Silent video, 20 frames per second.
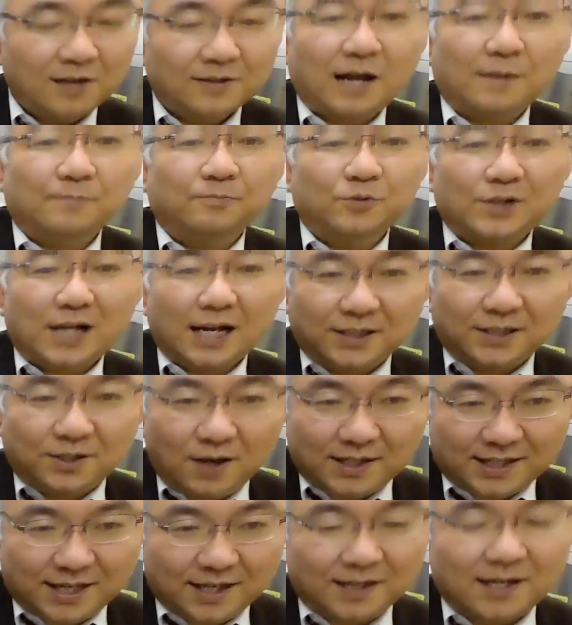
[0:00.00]
さあ昔
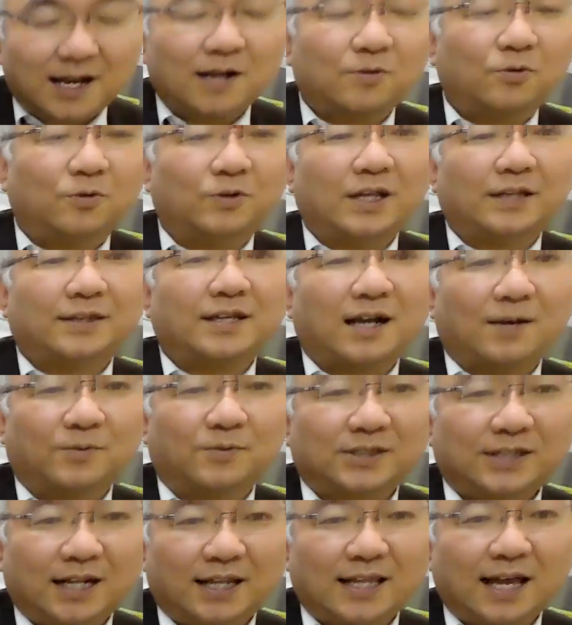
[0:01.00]
は進学校だったか
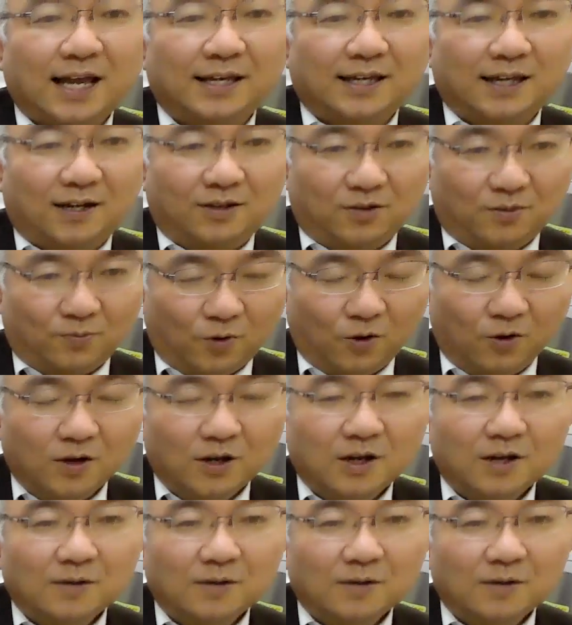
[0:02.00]
もしれないけれども